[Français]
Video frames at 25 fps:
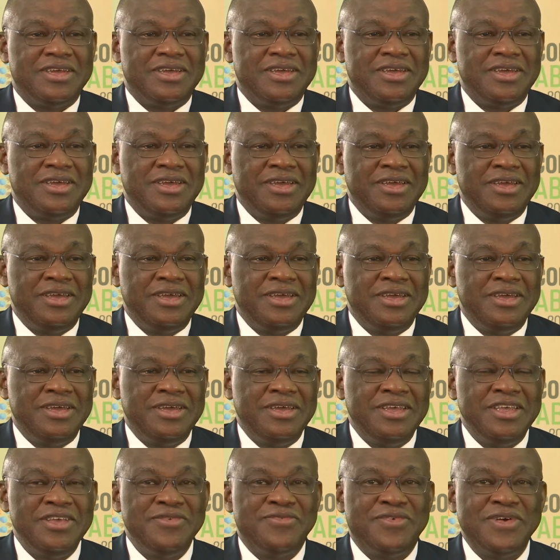
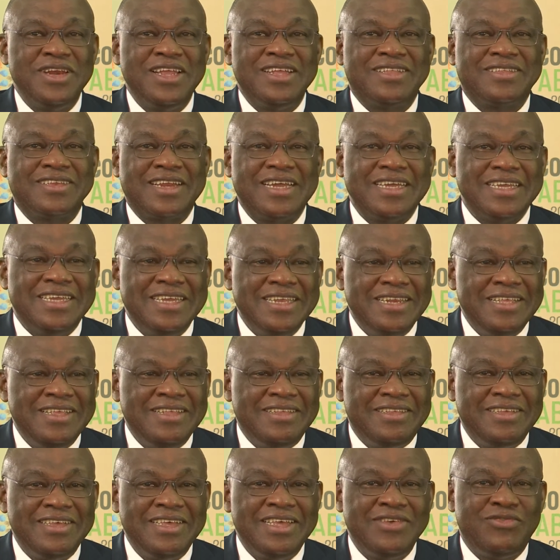il faut les
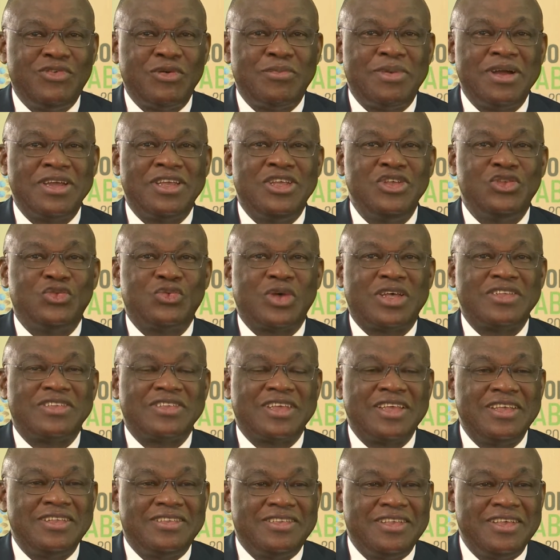tranquilliser, il ne faut pas qu'ils soient
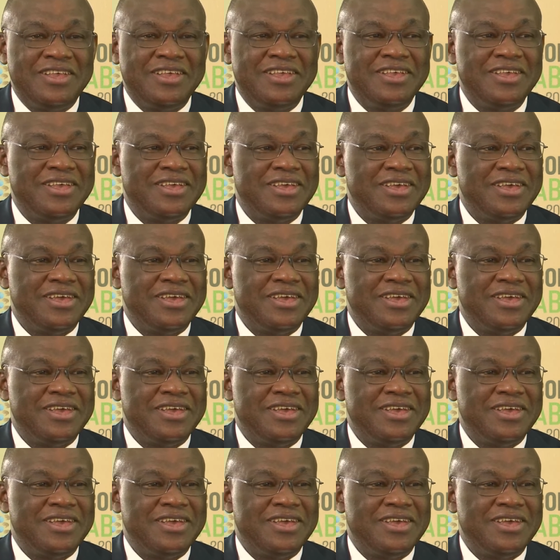stressés.